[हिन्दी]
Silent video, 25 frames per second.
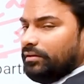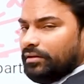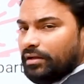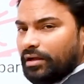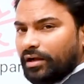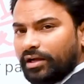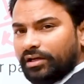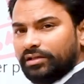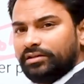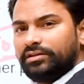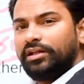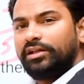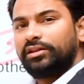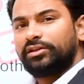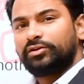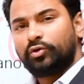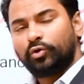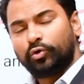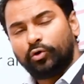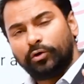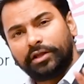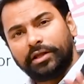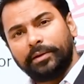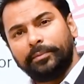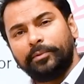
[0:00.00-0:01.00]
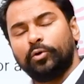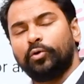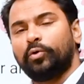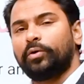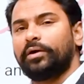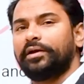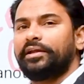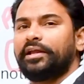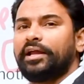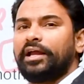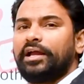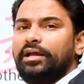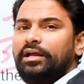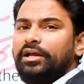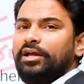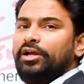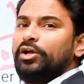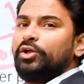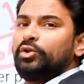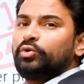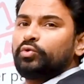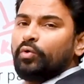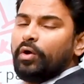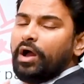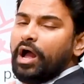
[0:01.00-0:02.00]
अगर दस करोड़ की भी हो गई है
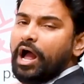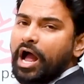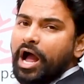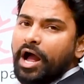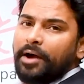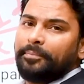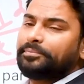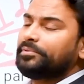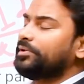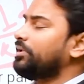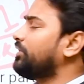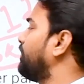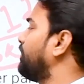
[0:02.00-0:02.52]
तो आपसे